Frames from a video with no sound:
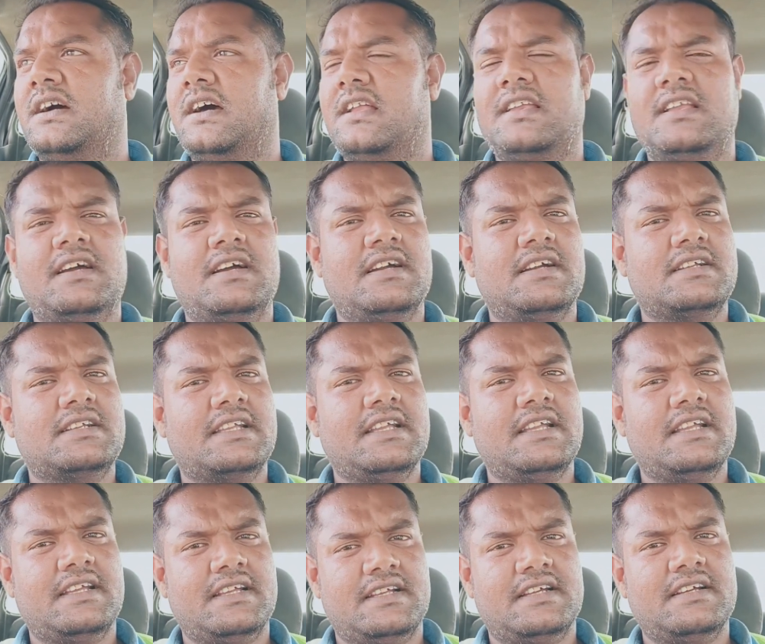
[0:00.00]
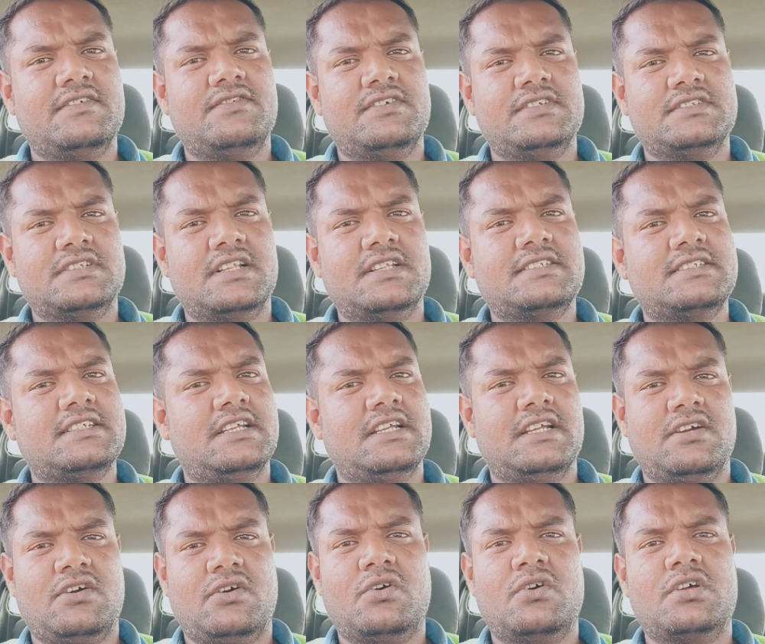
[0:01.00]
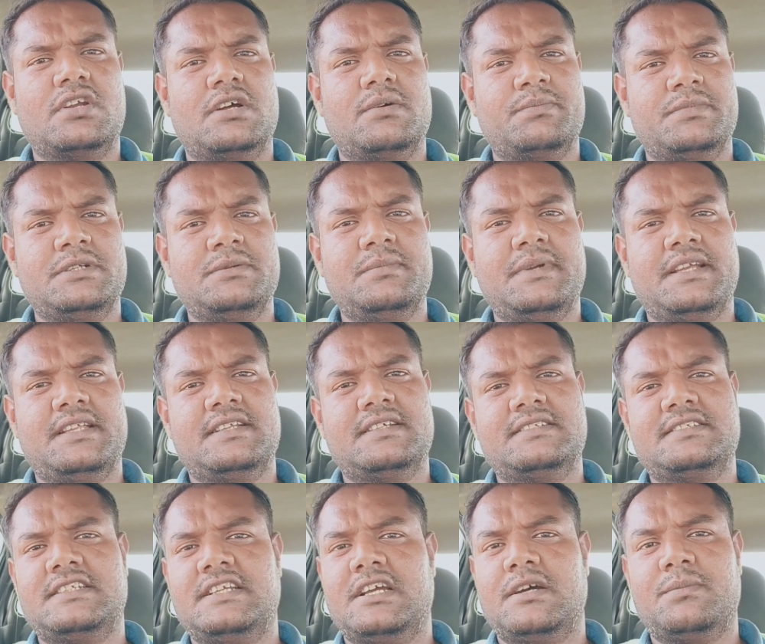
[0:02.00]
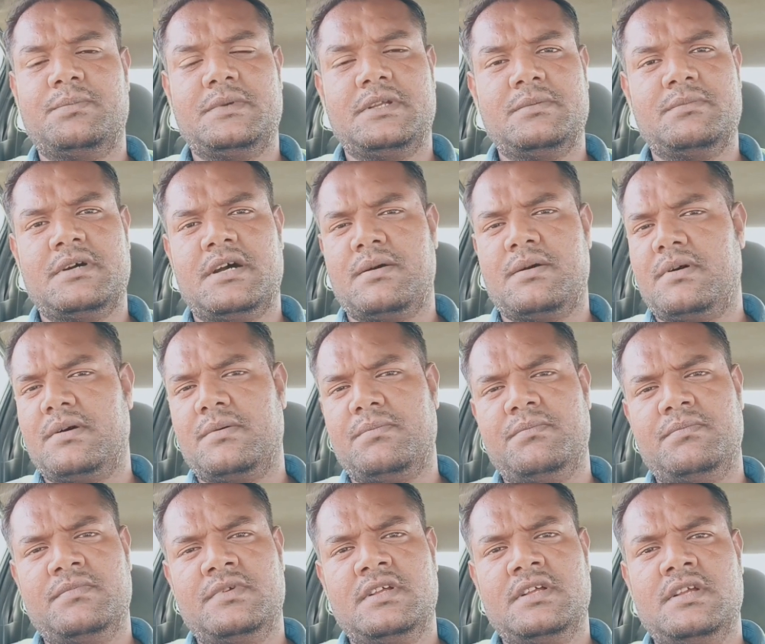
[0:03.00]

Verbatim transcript: अल्लाह के फजल से और अपनी मेहनत से अपने माँ बाप